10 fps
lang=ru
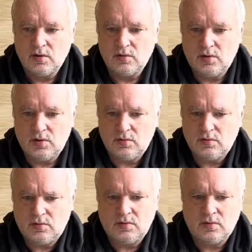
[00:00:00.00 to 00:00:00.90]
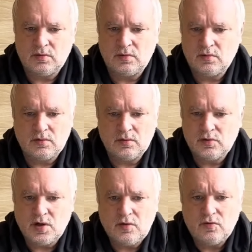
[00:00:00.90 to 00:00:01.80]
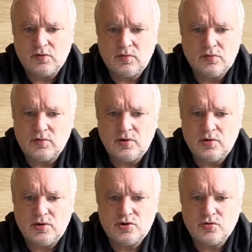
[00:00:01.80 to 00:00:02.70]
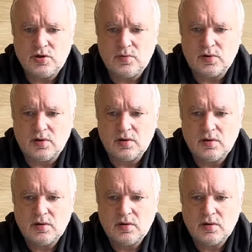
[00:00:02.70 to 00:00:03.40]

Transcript: Ну, ну такого, ну, ничего не было.